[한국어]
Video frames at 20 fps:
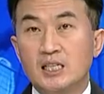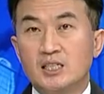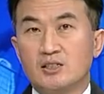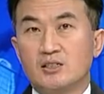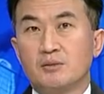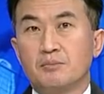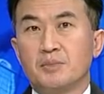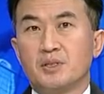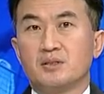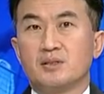
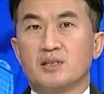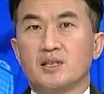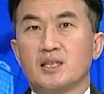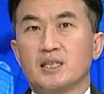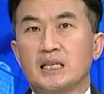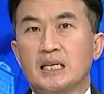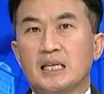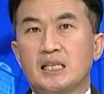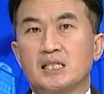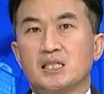전면
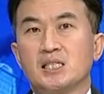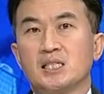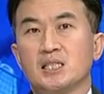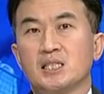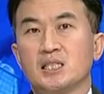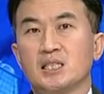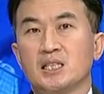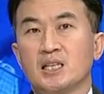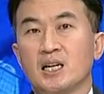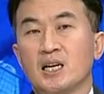재개의
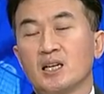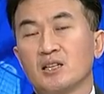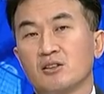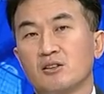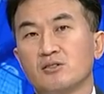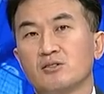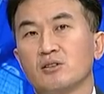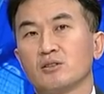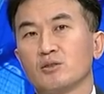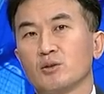시기가
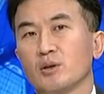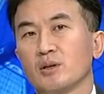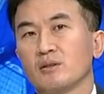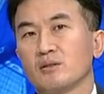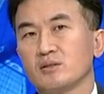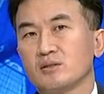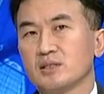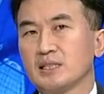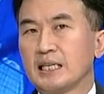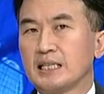결정된
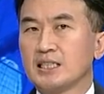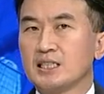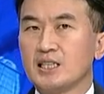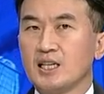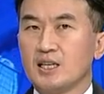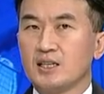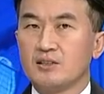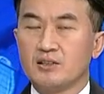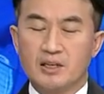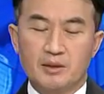것은 아니다
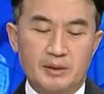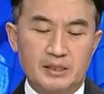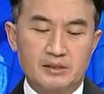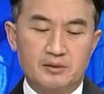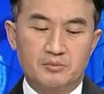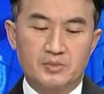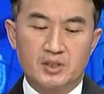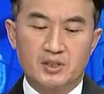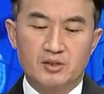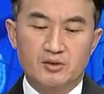이렇게
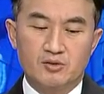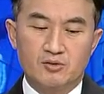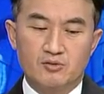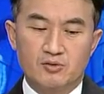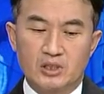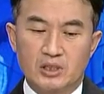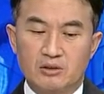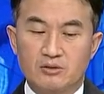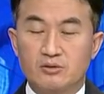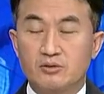말씀드릴 수
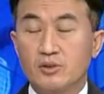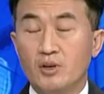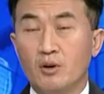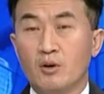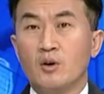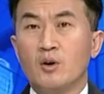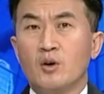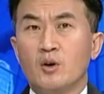있고요.